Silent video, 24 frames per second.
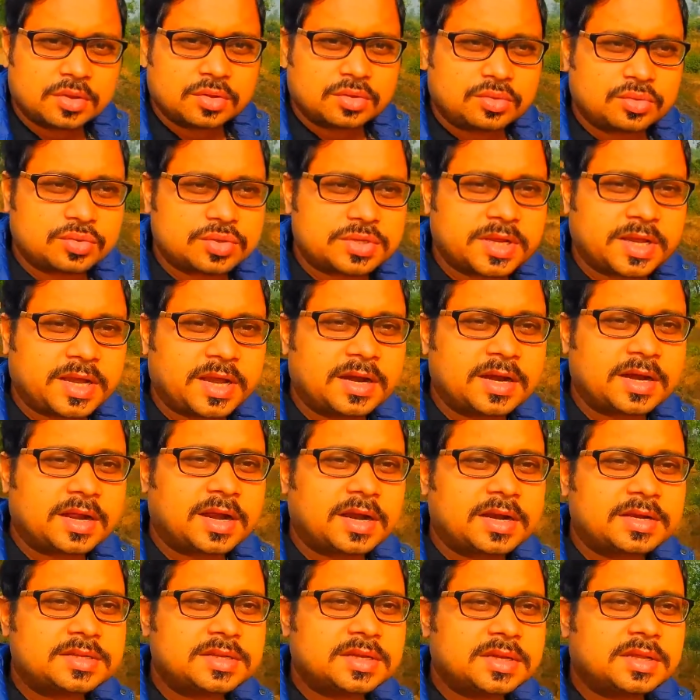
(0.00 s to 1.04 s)
তো সেখানকার
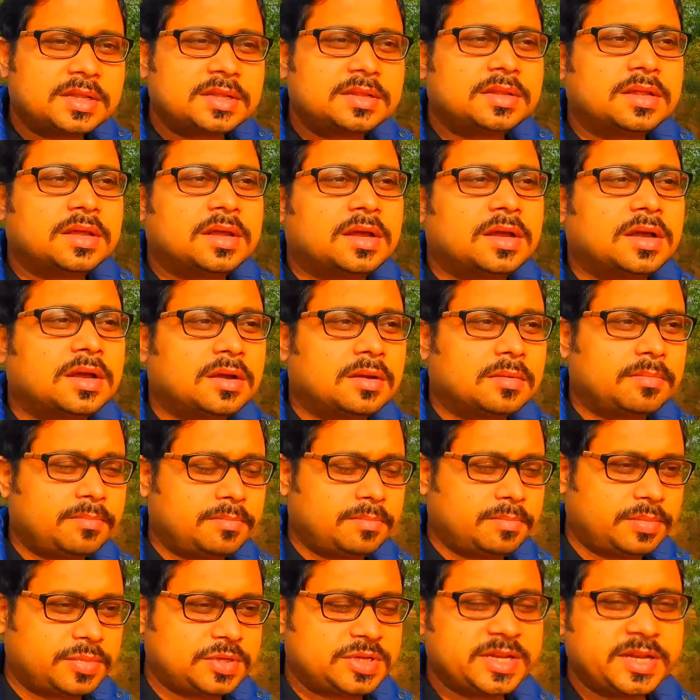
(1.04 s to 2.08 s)
যে
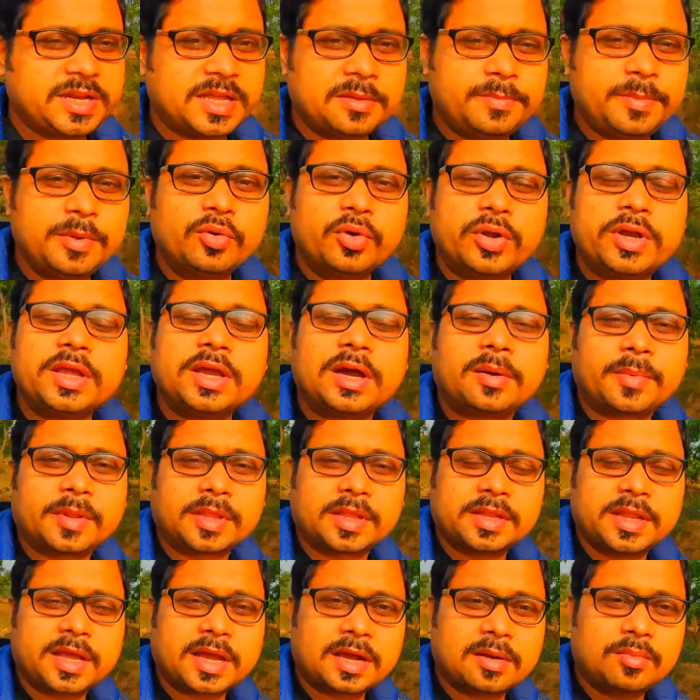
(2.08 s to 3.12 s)
সিনিক বিউটি
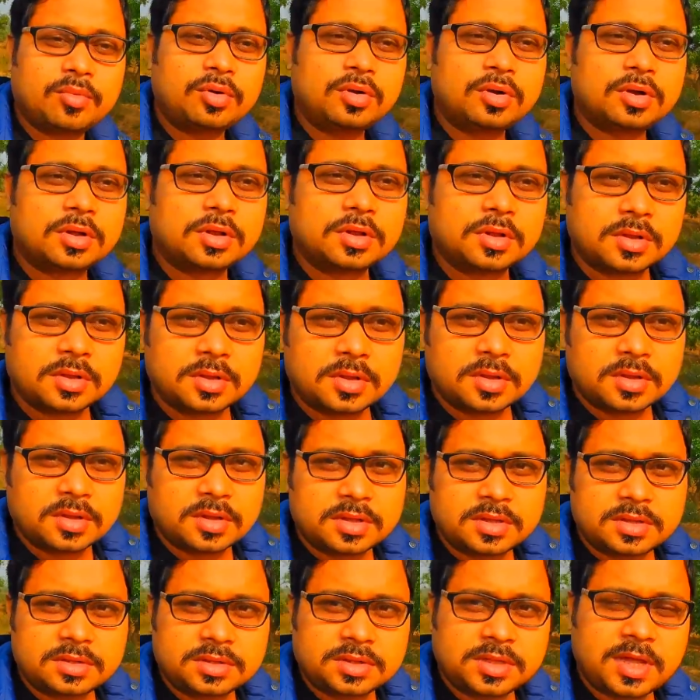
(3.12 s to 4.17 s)
আপনাদের দেখাবো
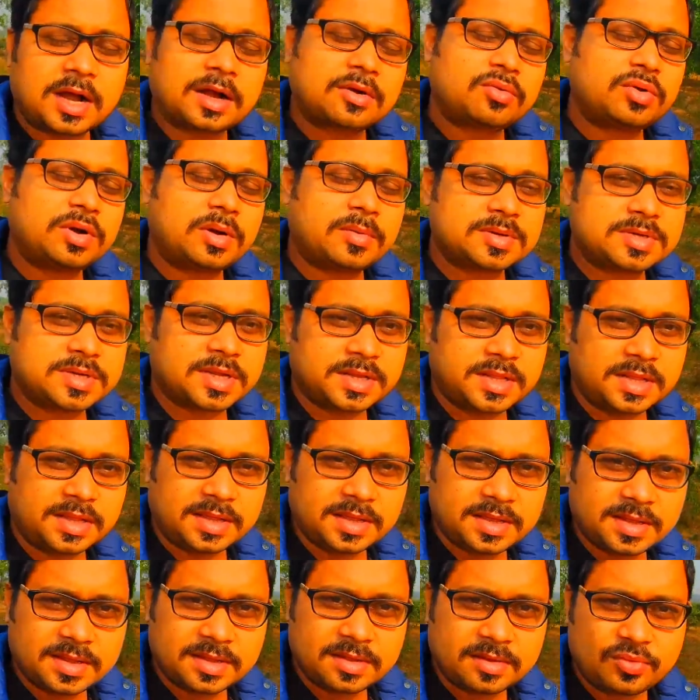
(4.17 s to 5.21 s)
থাকুন আমার সাথে
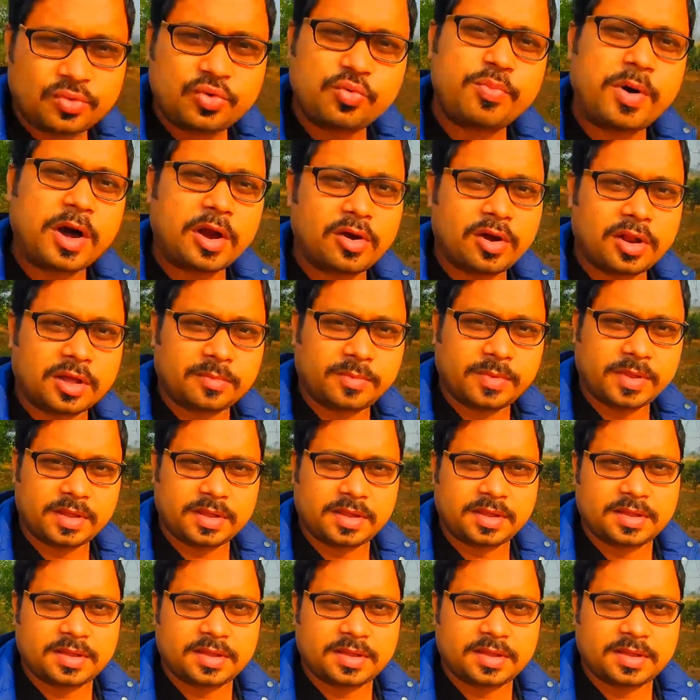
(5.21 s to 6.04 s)
খুব ভালো লাগবে